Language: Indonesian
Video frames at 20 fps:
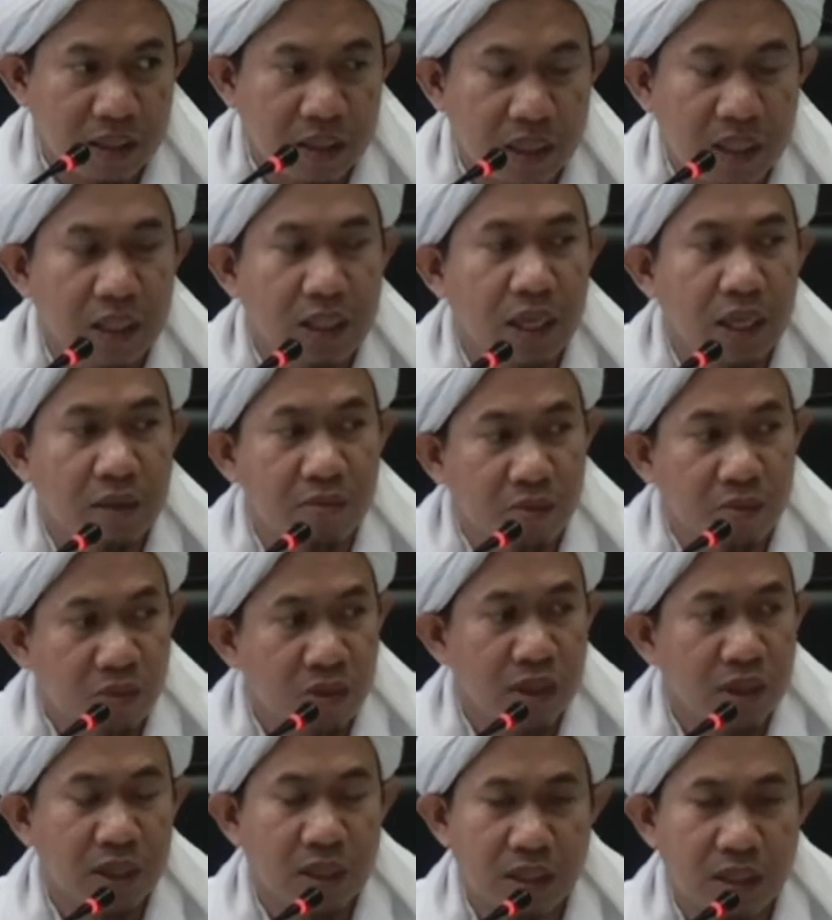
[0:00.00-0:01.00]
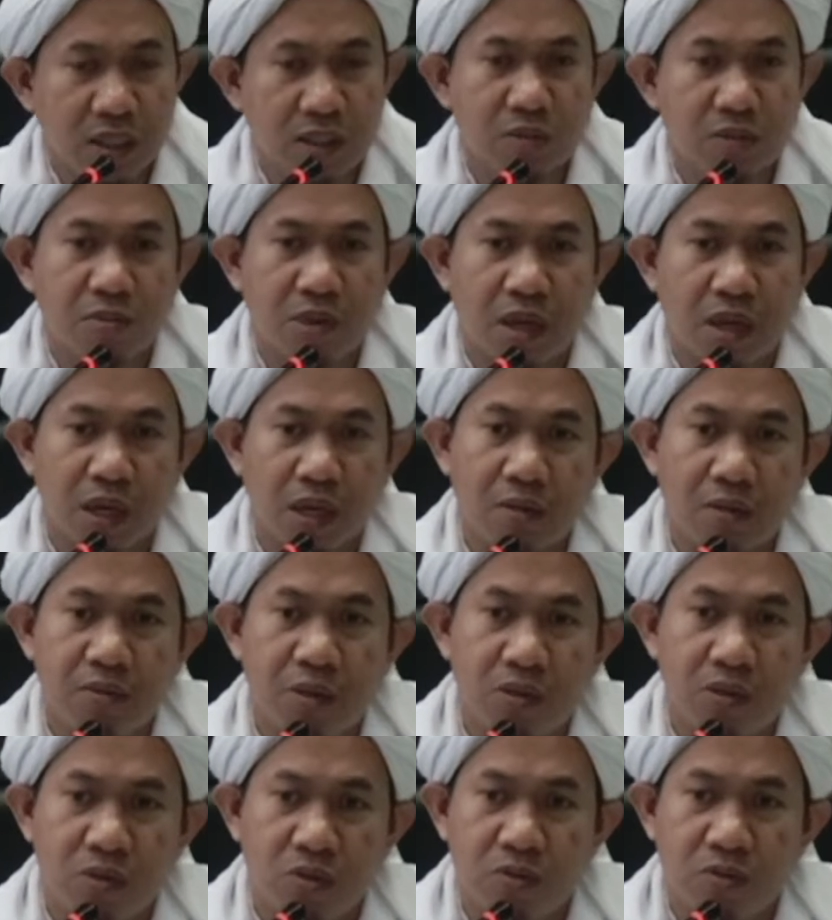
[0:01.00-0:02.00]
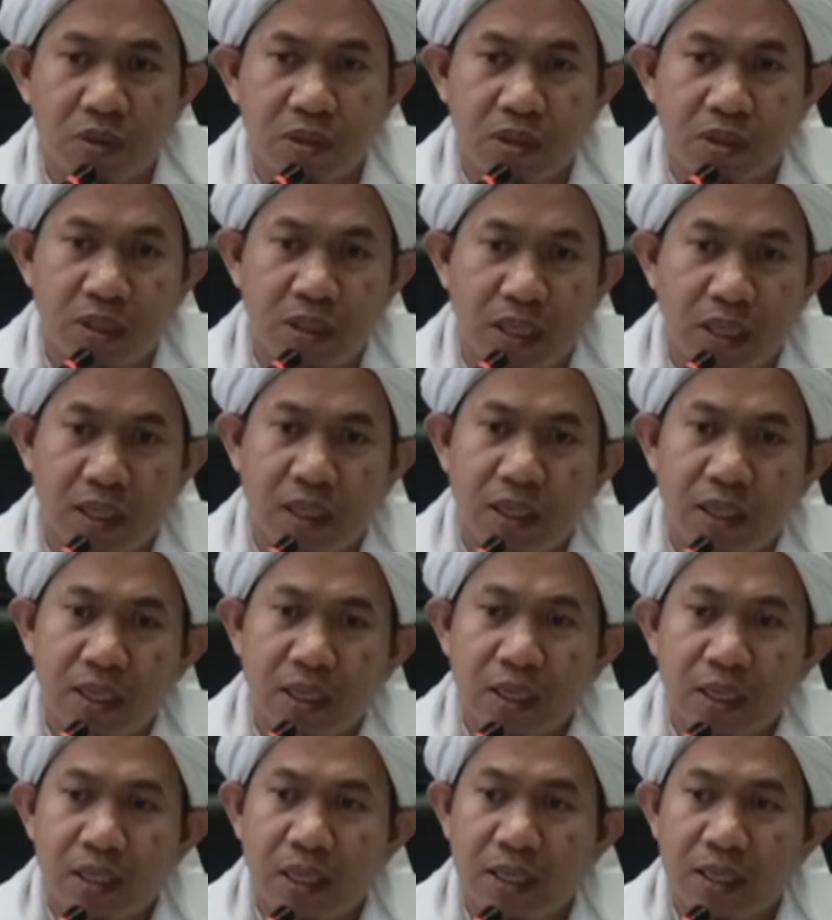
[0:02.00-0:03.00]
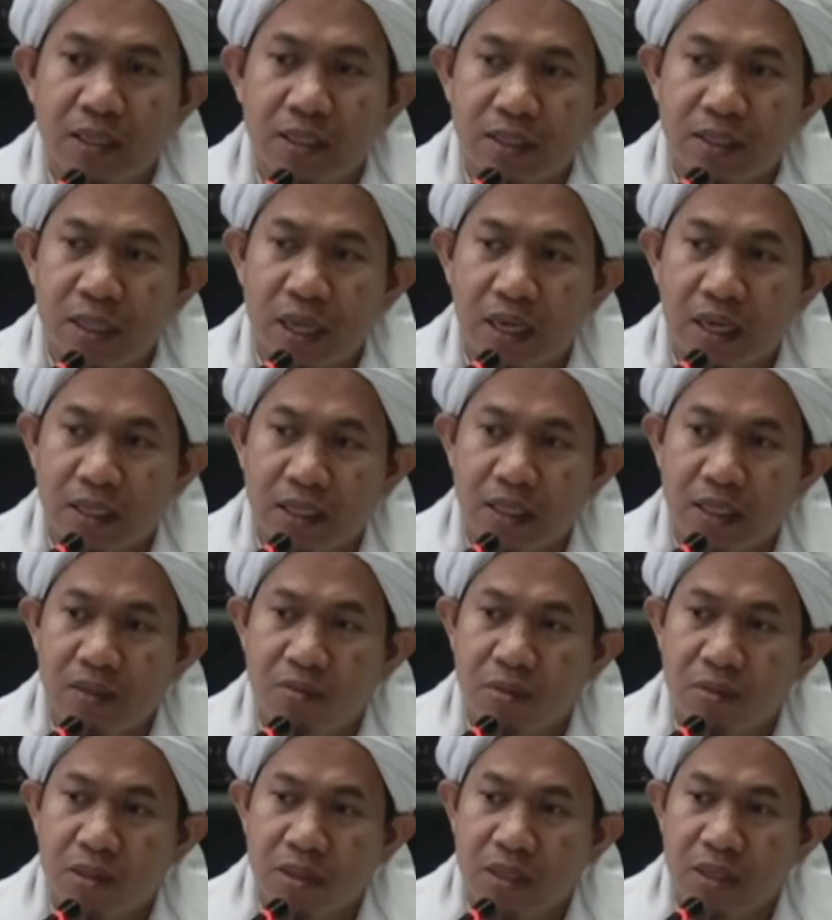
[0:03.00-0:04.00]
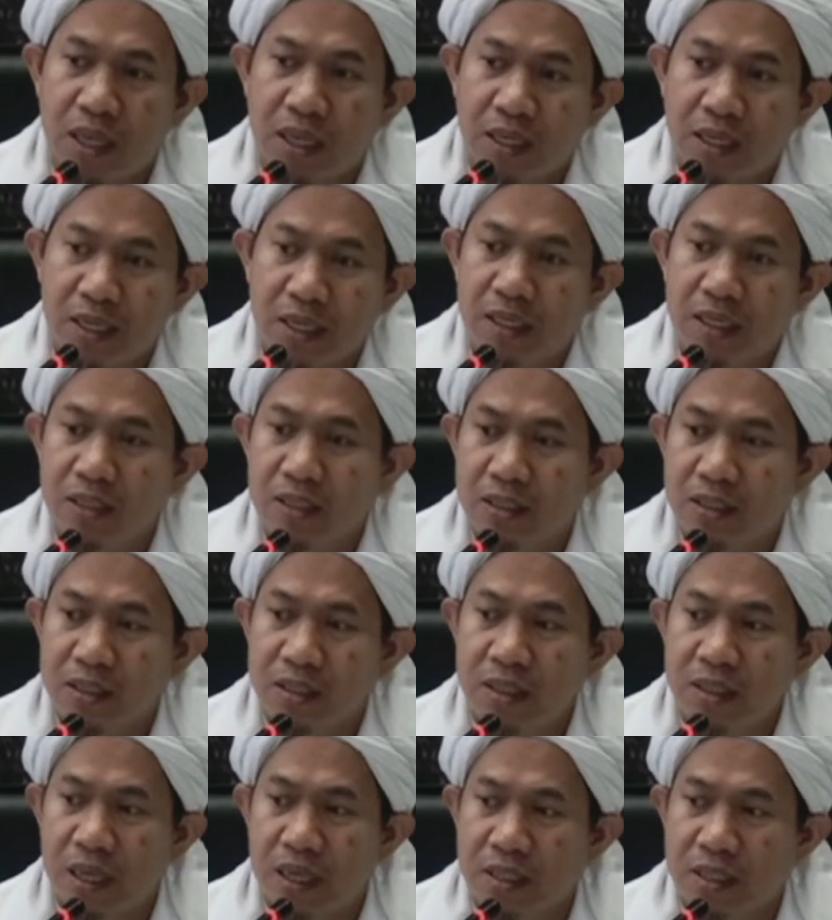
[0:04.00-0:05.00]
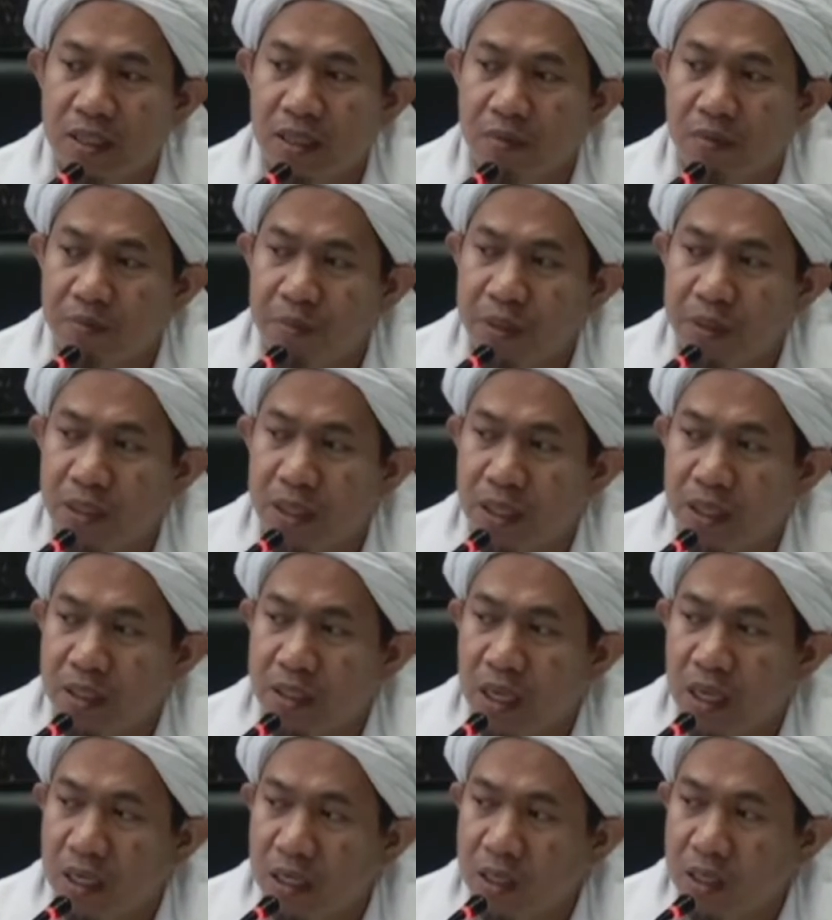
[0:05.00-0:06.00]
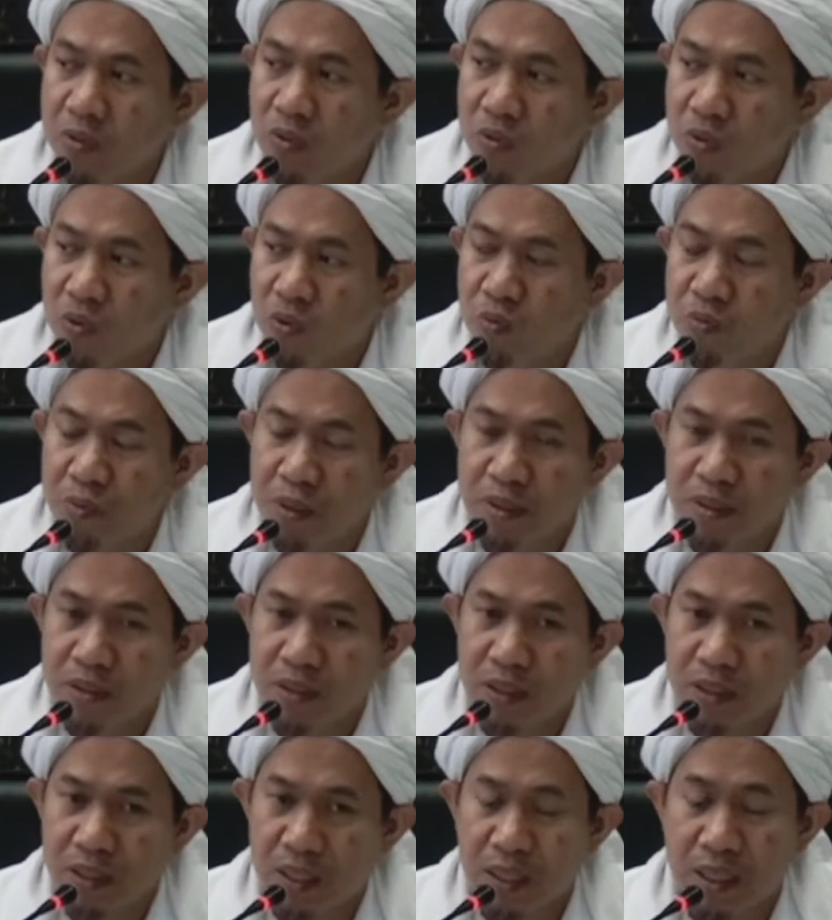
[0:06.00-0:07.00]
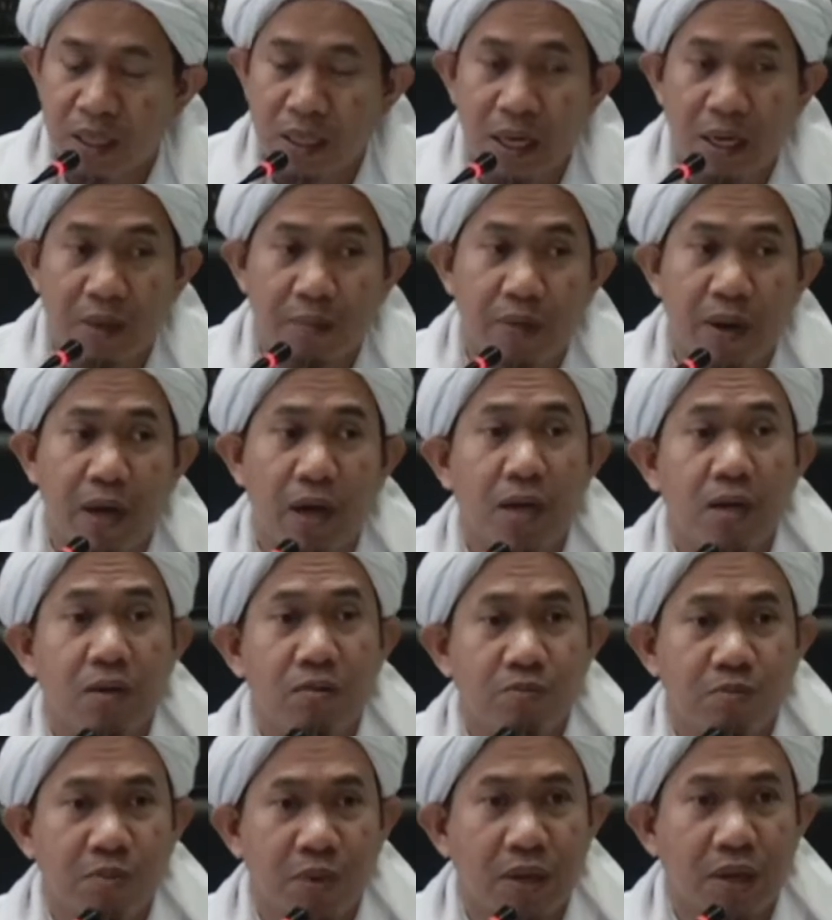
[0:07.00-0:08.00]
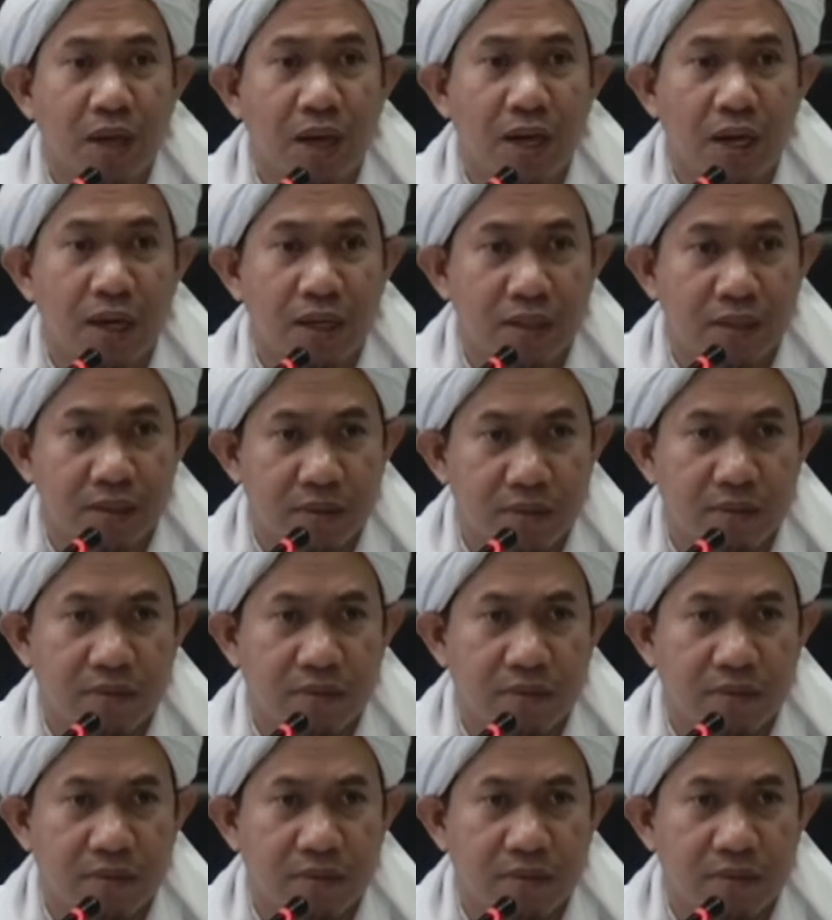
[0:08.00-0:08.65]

Jadi nggak boleh kita sembarangan menuduh berzina dan saking menjaga jangan sampai terjadi hukuman zina. Kenapa? Berat.